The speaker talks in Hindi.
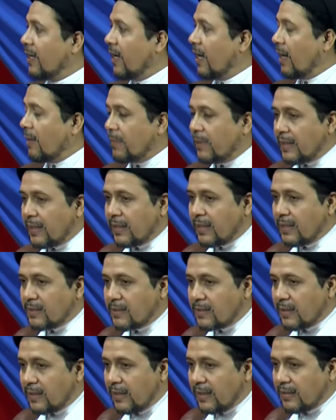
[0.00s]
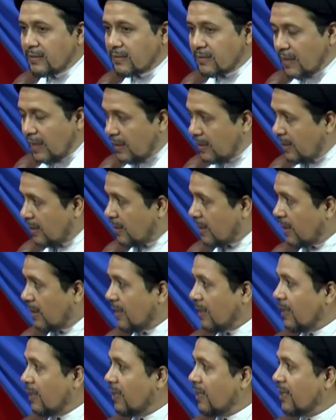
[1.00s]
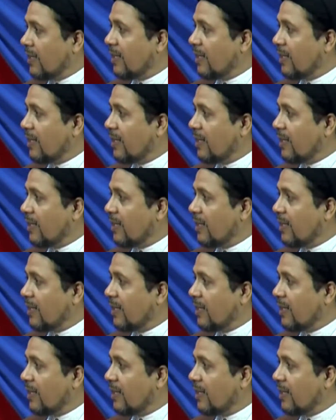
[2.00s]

हमारे घर से इंसान निकल गया